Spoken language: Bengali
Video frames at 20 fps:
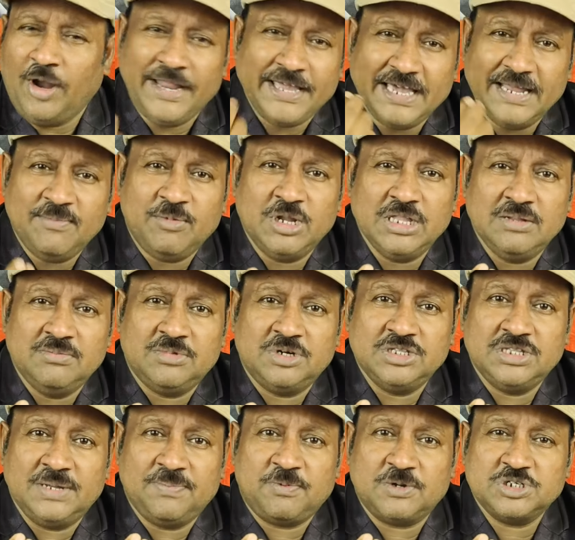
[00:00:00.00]
অনেকের মনের
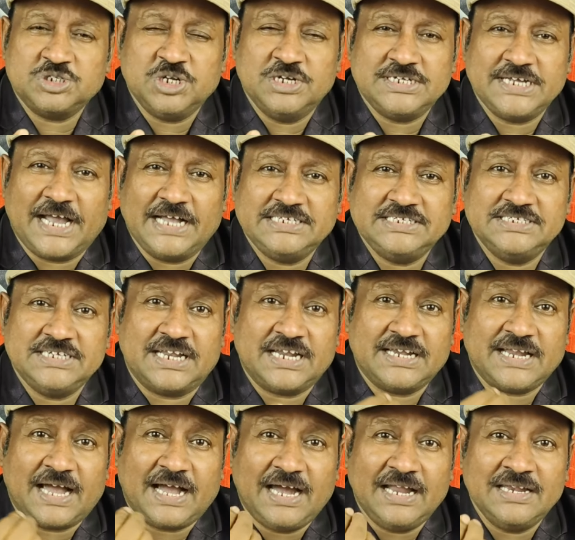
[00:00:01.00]
মধ্যে প্রশ্ন এসে গেছে যারা
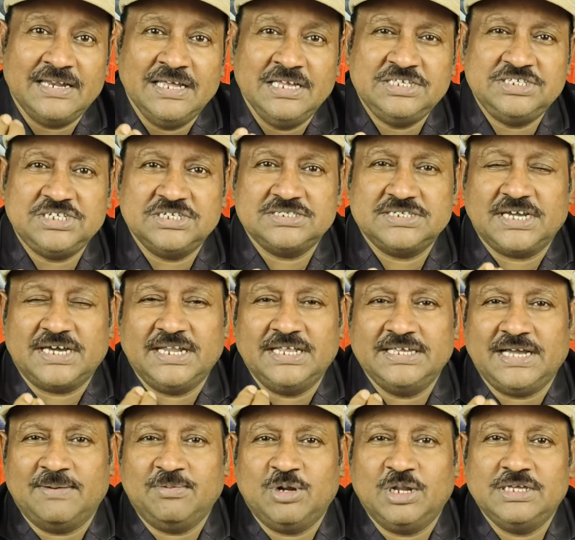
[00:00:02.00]
টাকা নিচ্ছে সেখানে
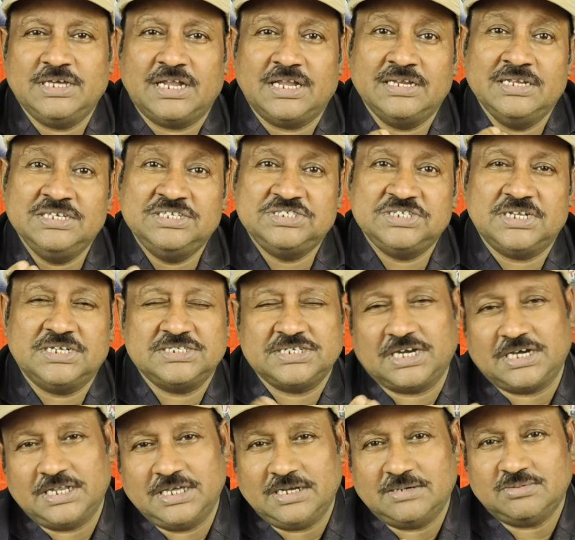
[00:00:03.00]
যাবো না যারা নিচ্ছে না
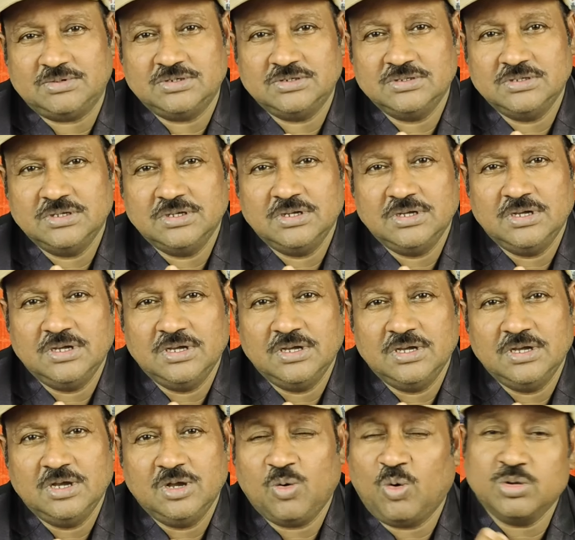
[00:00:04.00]
সেখানে যাব
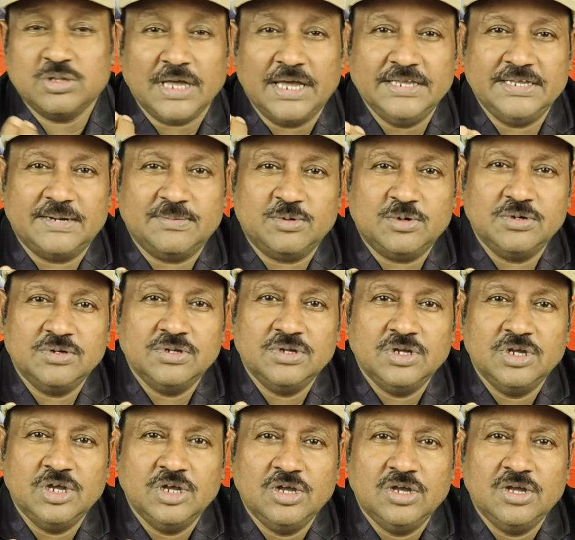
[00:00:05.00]
কোথায় যাব
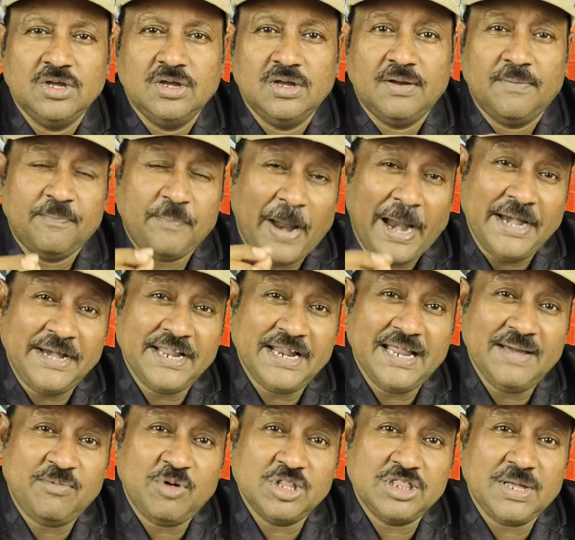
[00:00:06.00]

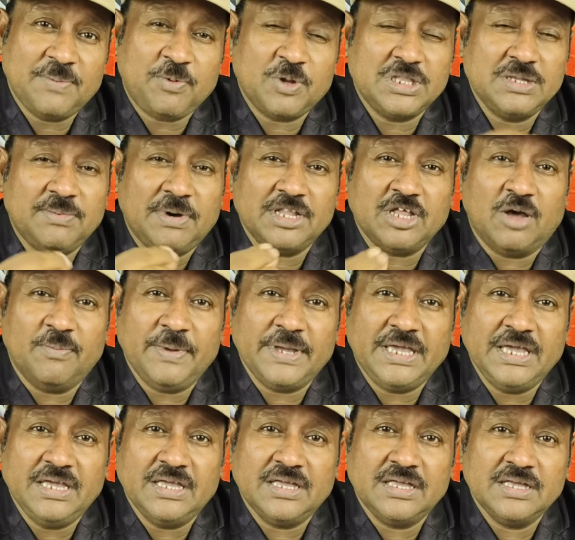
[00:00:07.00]
প্যান্ডেলের মধ্যে প্রতিবাদ হবে
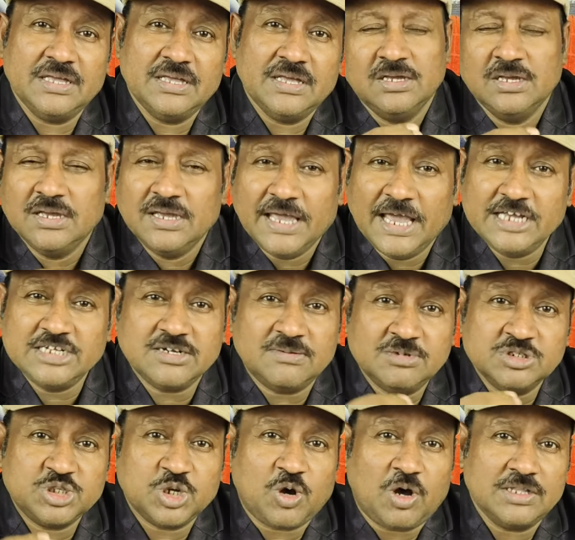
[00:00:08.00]
কি এই
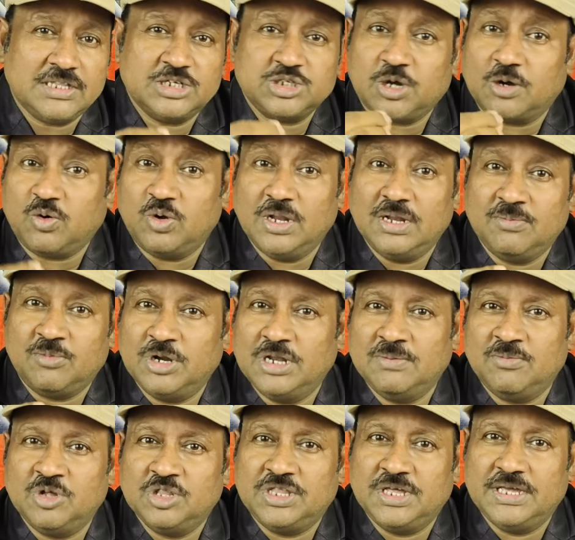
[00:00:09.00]
সমস্ত কথা সকলের
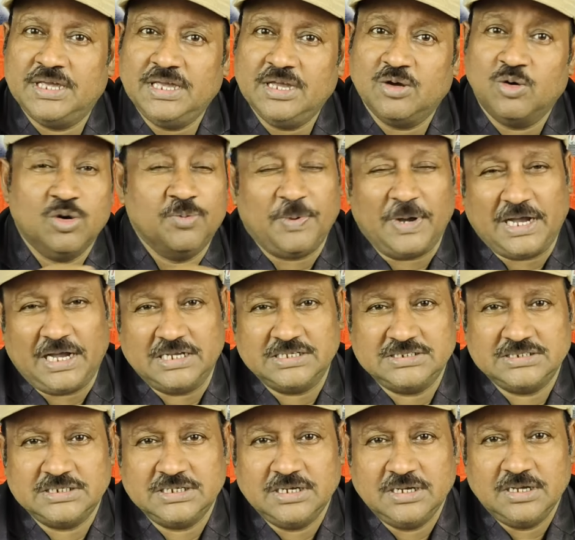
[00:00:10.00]
মনের মধ্যে ঘুরপাক
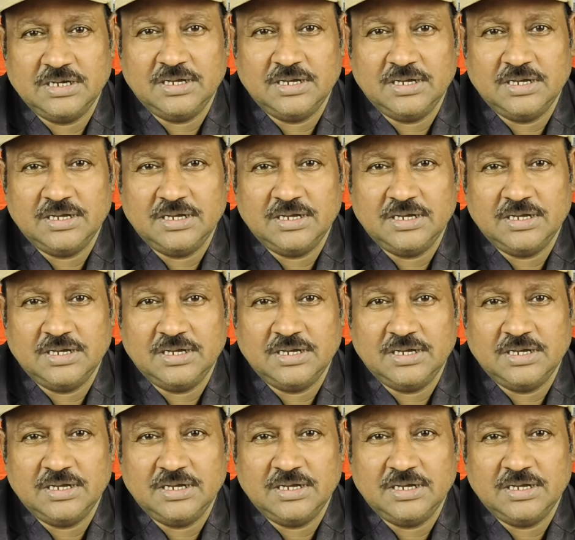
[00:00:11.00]
খাচ্ছে